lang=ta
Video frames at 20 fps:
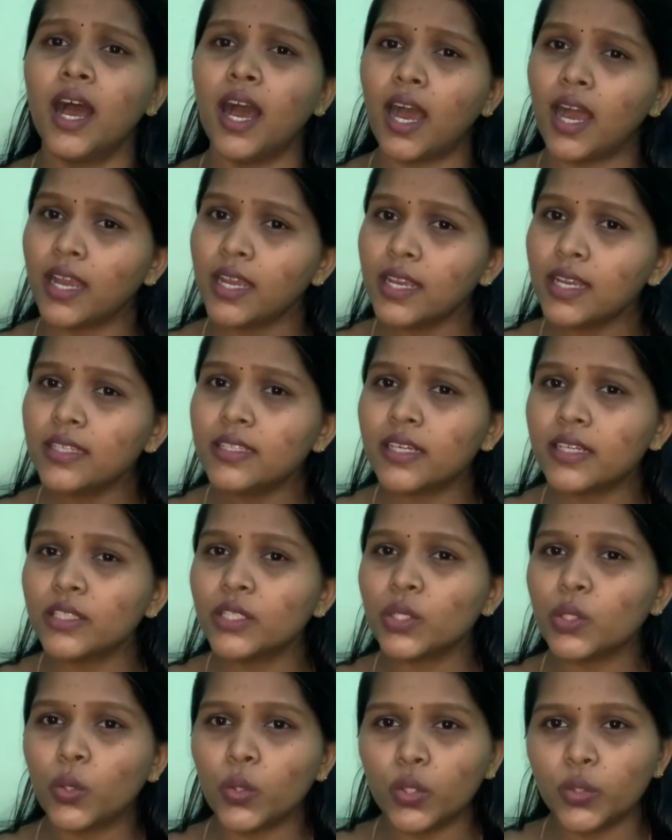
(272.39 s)
அங்கே நடந்த
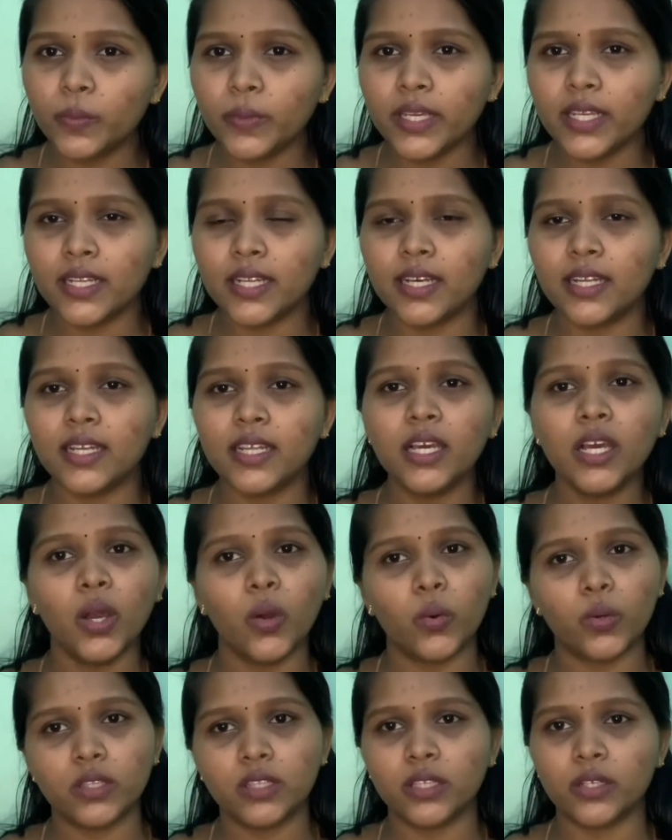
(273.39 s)
கொடுமையினால்
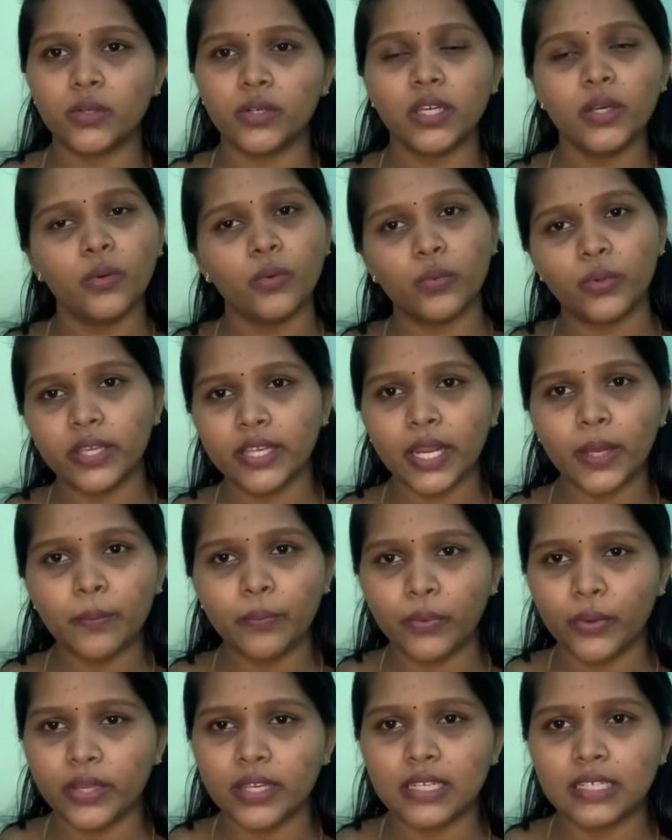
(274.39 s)
ஒருத்தரோட உயிரே
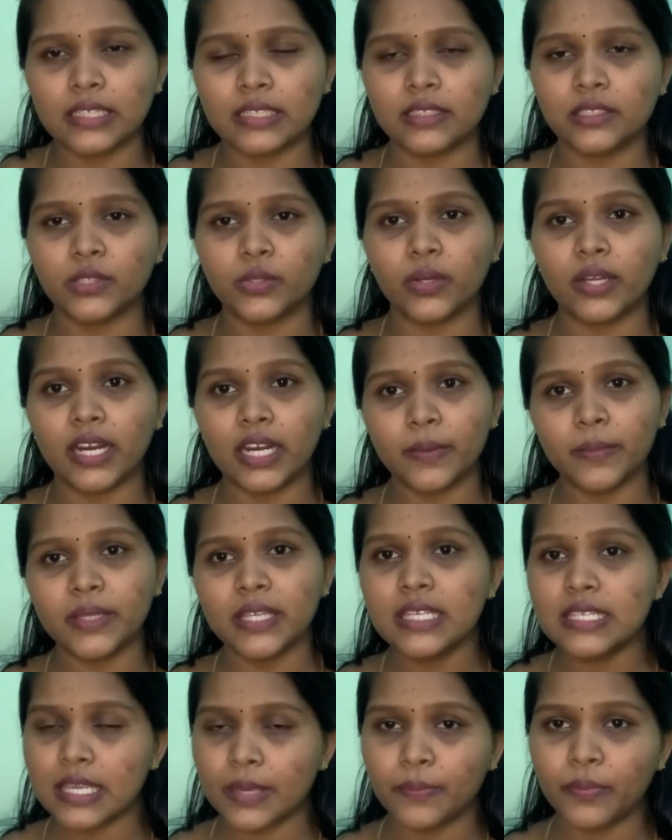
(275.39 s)
போயிருக்கு ஸோ கணபதி
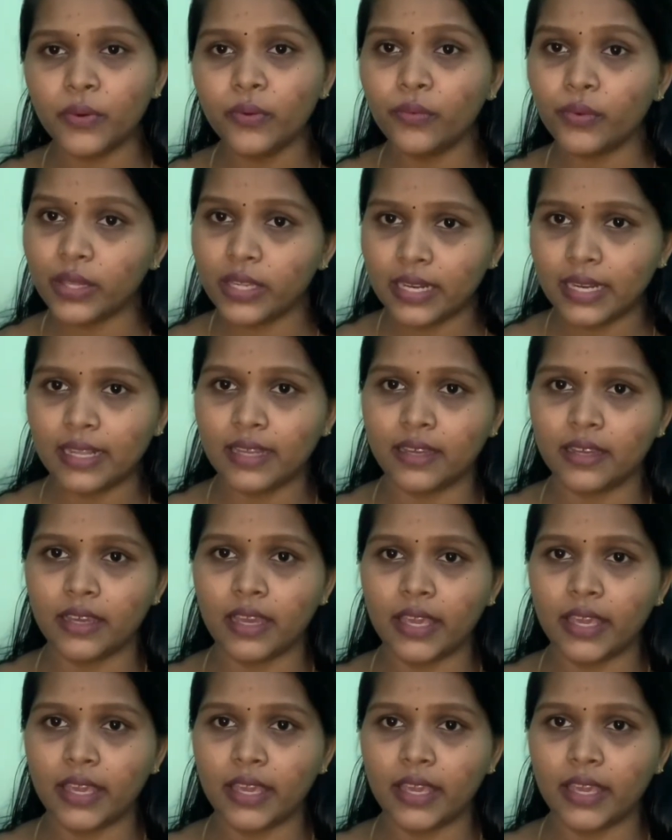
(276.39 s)
இப்போது இல்லை